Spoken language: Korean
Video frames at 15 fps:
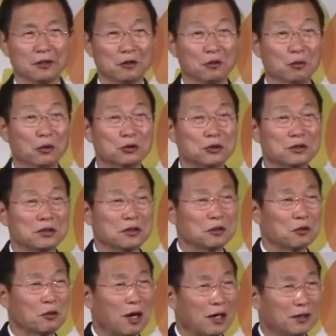
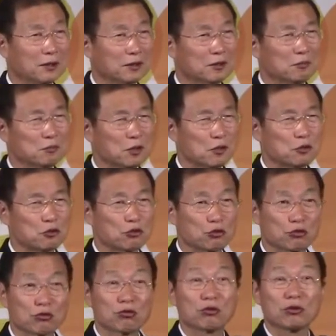로봇으로 하여금
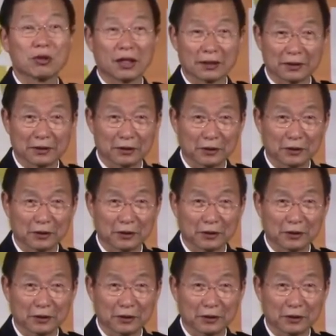축구를 하게